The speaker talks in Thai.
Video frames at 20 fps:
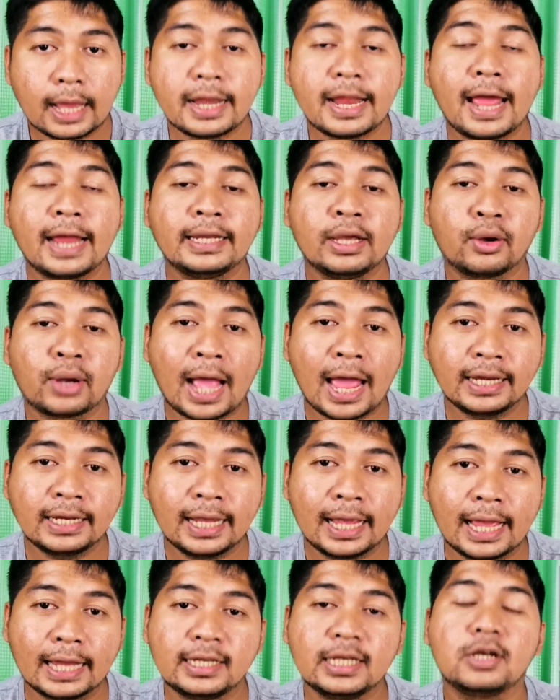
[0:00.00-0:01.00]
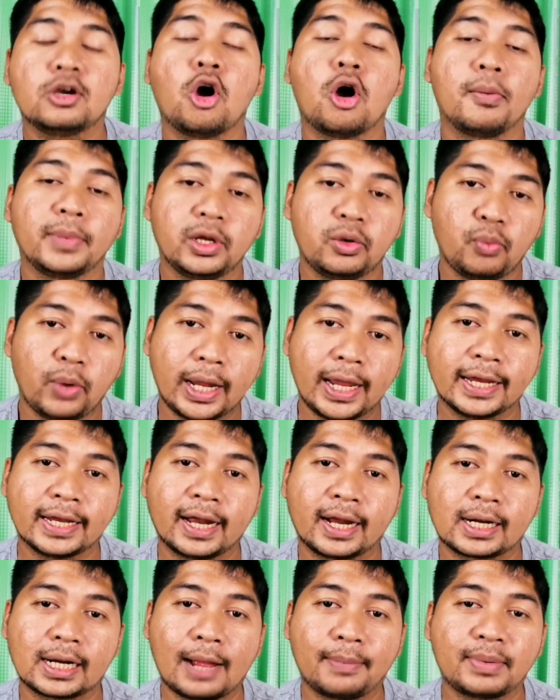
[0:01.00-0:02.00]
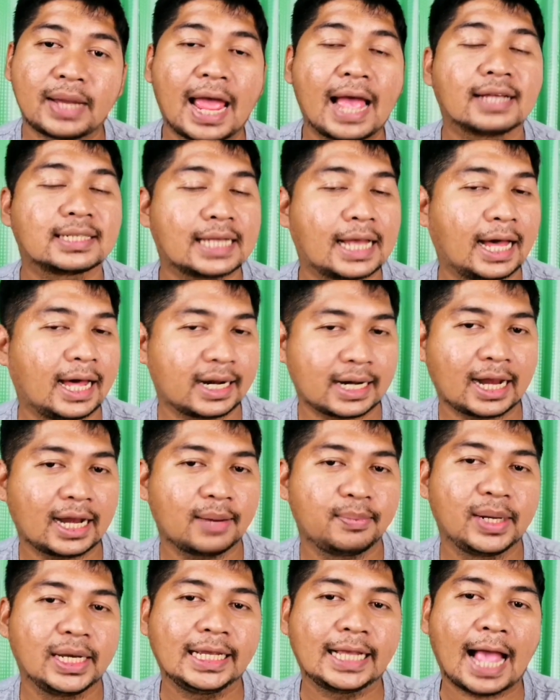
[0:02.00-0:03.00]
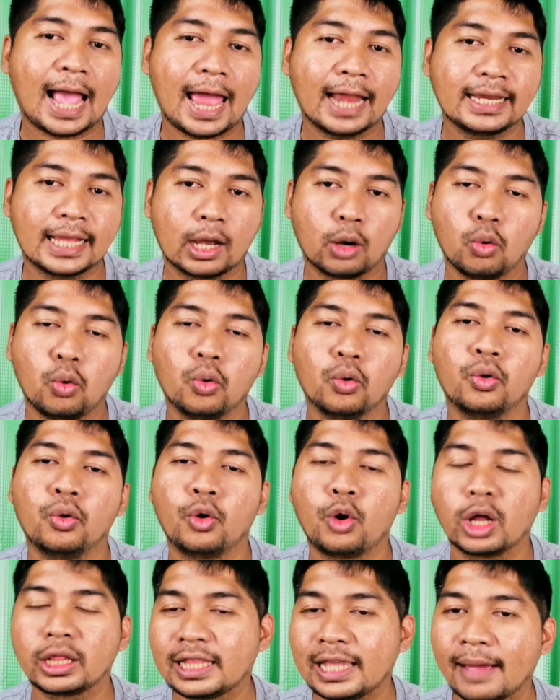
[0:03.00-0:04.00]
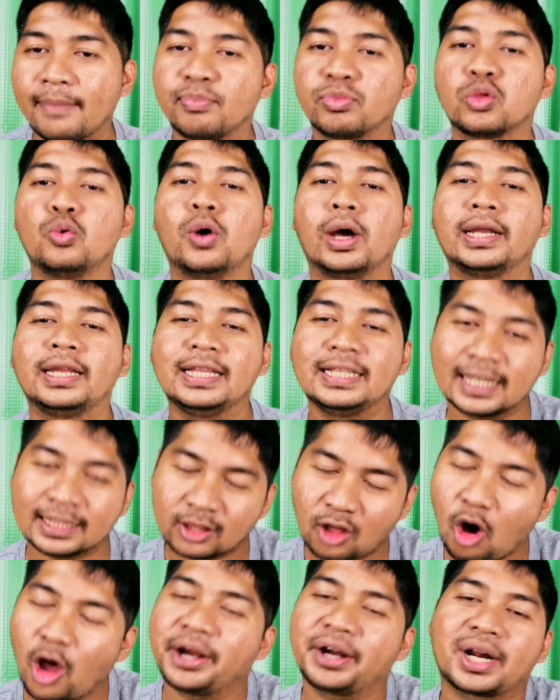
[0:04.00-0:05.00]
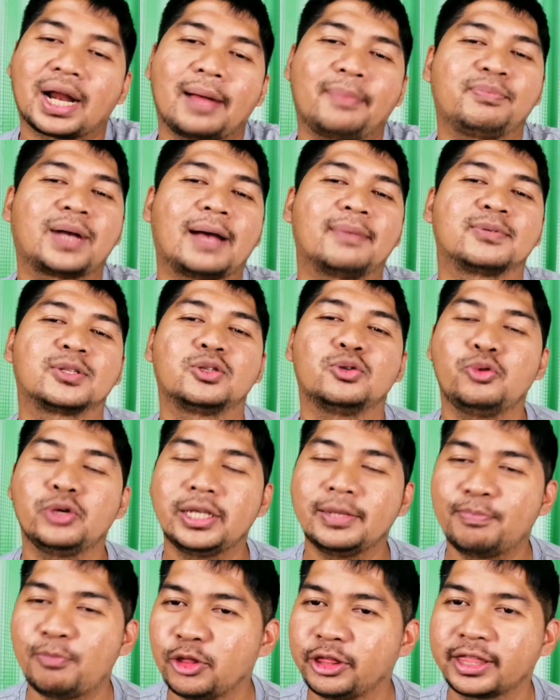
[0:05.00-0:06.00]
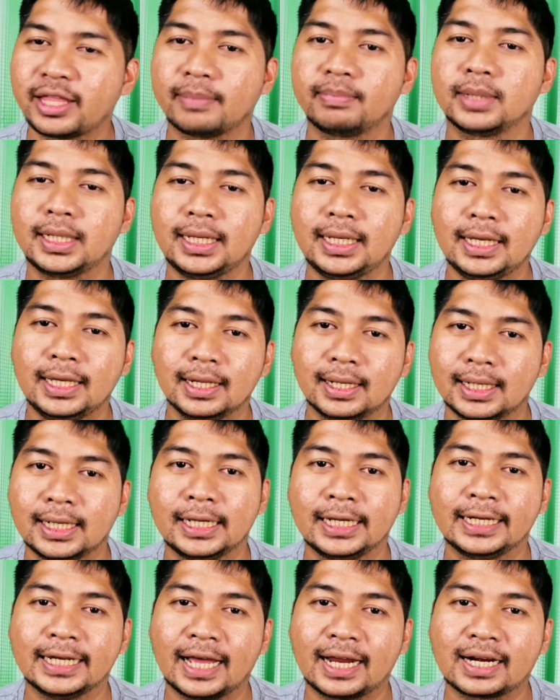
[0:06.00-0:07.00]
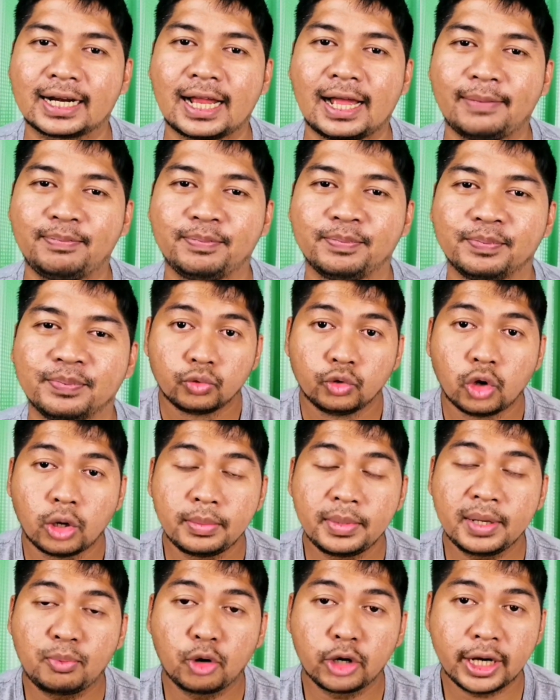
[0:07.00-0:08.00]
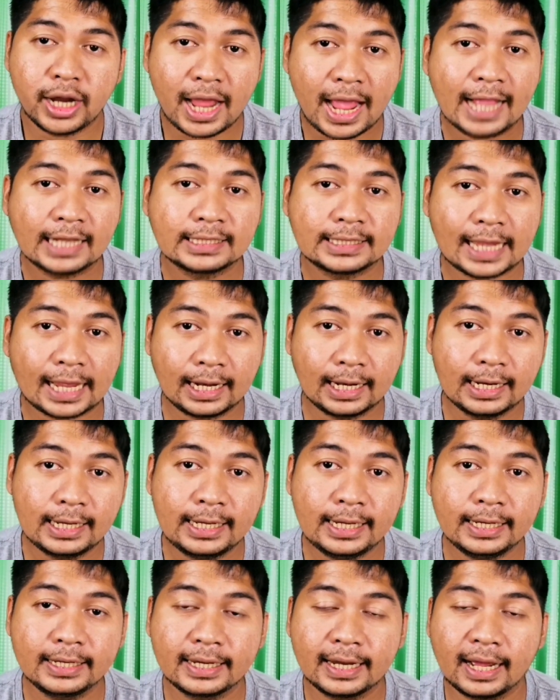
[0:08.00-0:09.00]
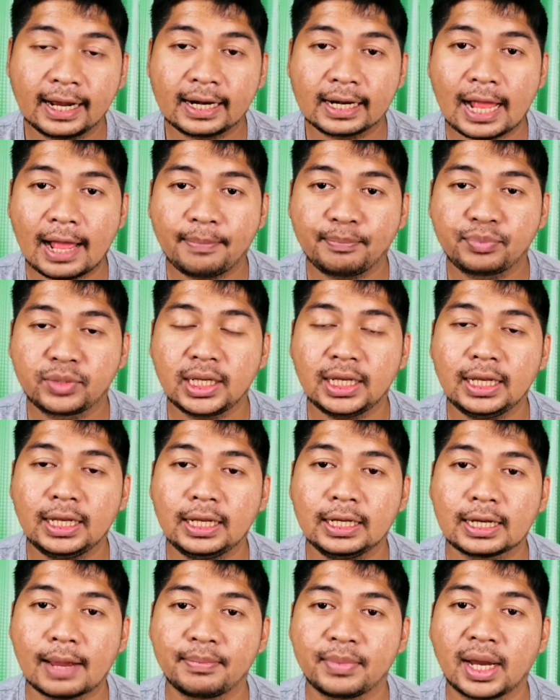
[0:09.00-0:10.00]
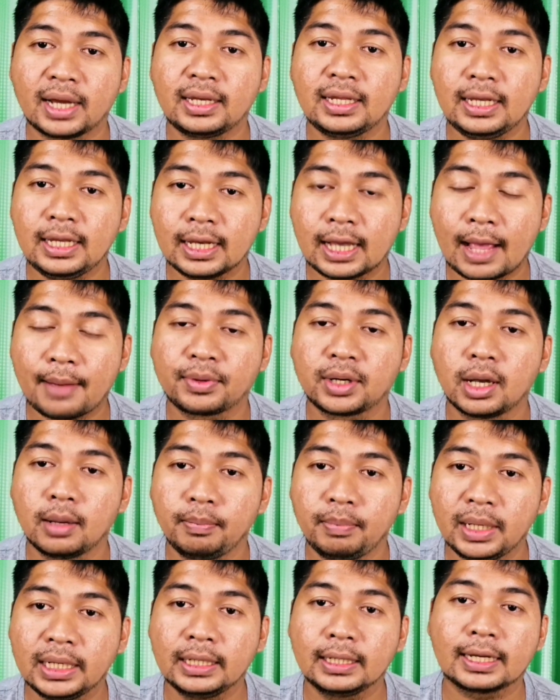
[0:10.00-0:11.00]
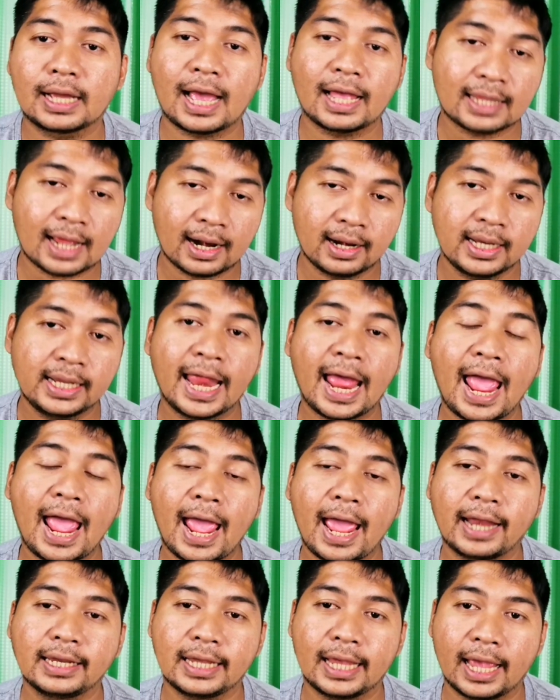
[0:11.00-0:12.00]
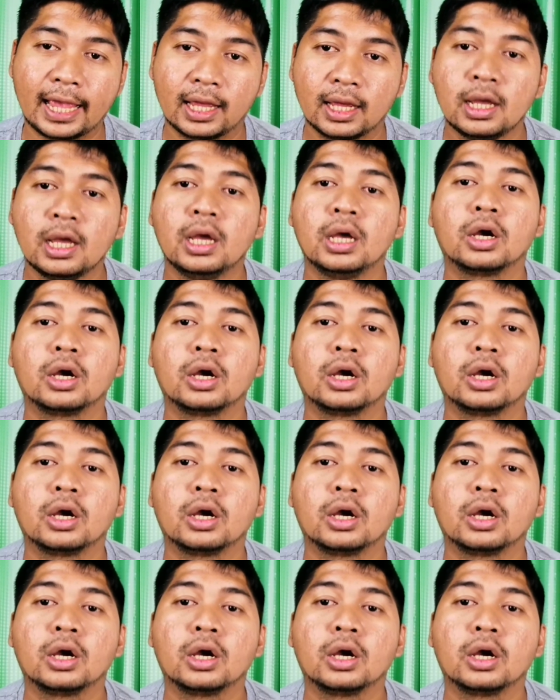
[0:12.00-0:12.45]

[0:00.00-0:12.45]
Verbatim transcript: ขณะเดียวกันเนี่ยที่เกาะมิดเวย์นะครับทางสหรัฐอเมริกาเนี่ยโอ้โหก็เตรียมตัวที่จะต้อนรับขับสู้ญี่ปุ่นเต็มที่เลยนะครับโดยมีพลทหารแจ็คลีดนะครับที่ทำหน้าที่ขับเครื่องบินคาตาริน่าเนี่ย